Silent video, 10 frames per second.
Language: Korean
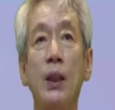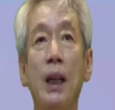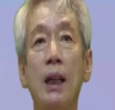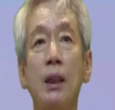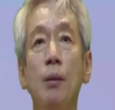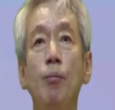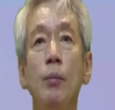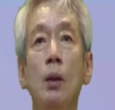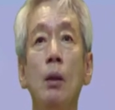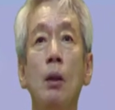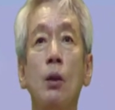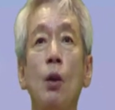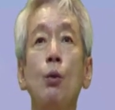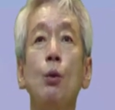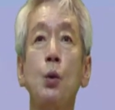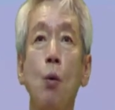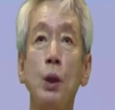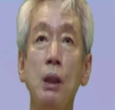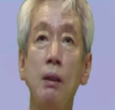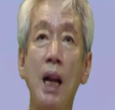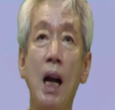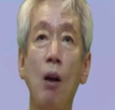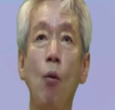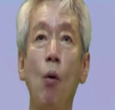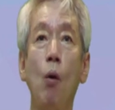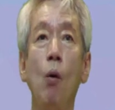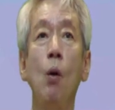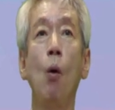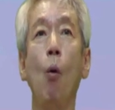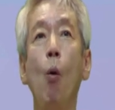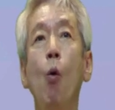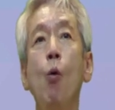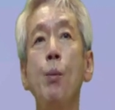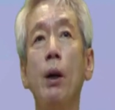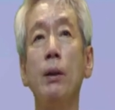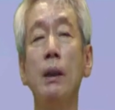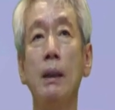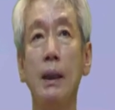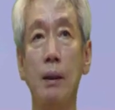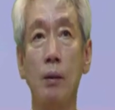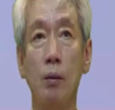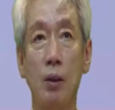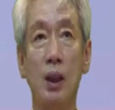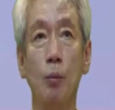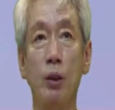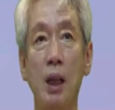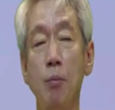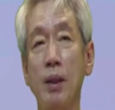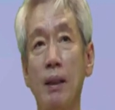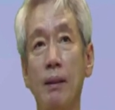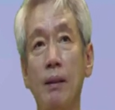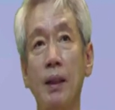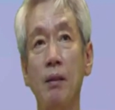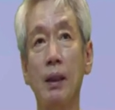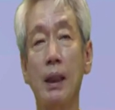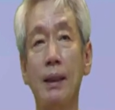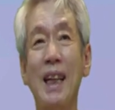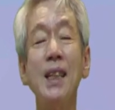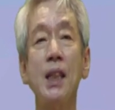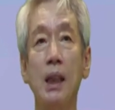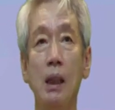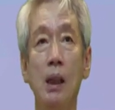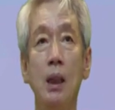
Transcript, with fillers: 제가 지금 저도 조깅을 하고 오후면은 이제 지금 퇴임을 했으니까 산책을.